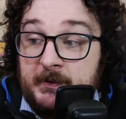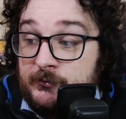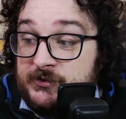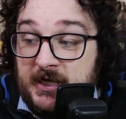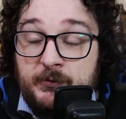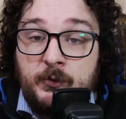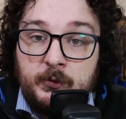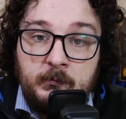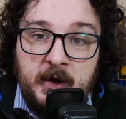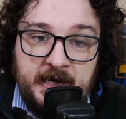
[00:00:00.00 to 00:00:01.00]
usare un
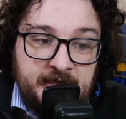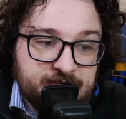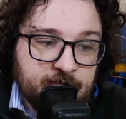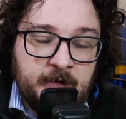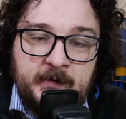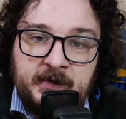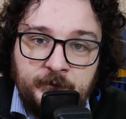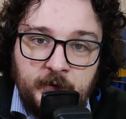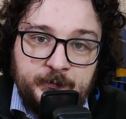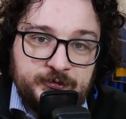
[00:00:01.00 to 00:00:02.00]
Q-Miners totalmente
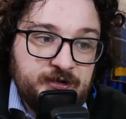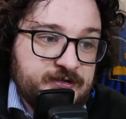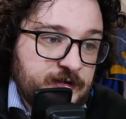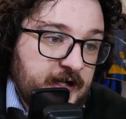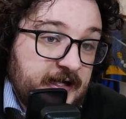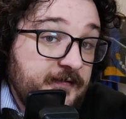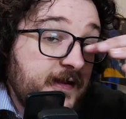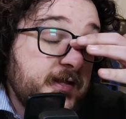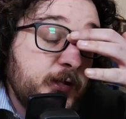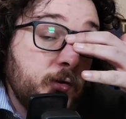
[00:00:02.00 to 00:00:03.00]
fuori posizione che
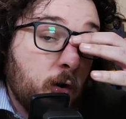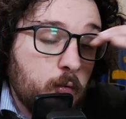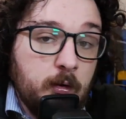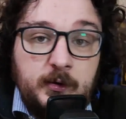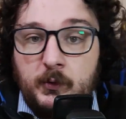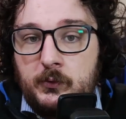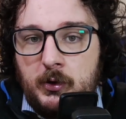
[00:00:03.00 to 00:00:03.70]
diventa innocuo in quel